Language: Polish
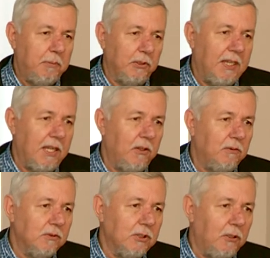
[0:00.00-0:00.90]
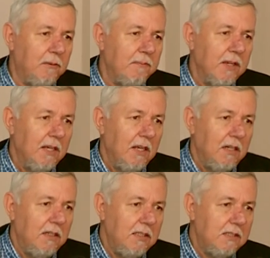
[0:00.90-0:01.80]
podają, to
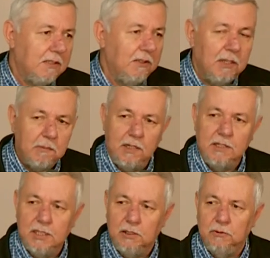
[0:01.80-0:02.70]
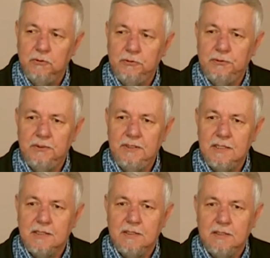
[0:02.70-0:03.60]
list do Hebrajczyków
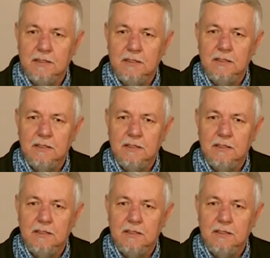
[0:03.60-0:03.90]
jest e,